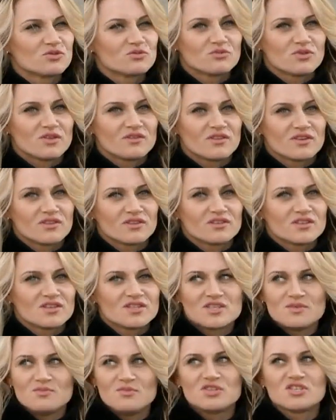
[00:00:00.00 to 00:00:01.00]
ну, наверное, на
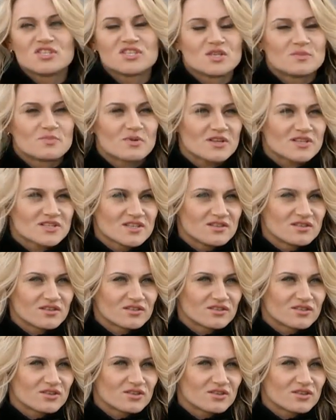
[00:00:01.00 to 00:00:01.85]
70%